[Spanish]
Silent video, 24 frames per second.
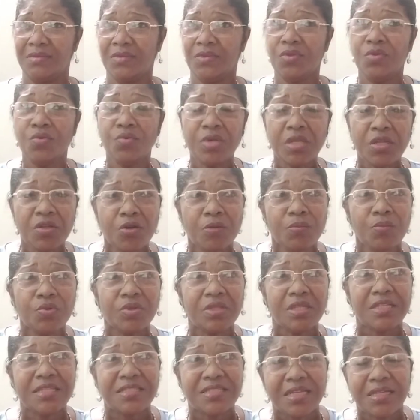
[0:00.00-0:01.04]
No es como
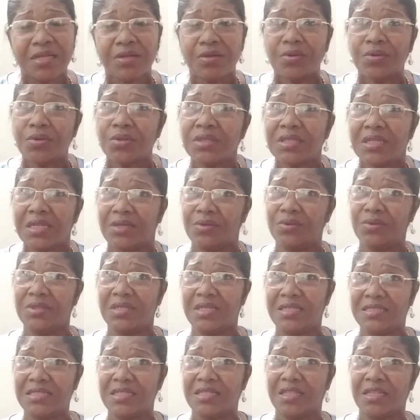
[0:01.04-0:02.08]
utilizar otra,
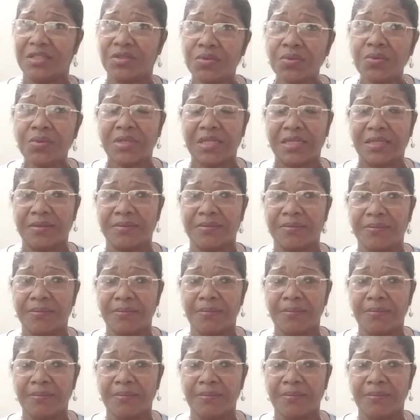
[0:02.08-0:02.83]
otra asignatura.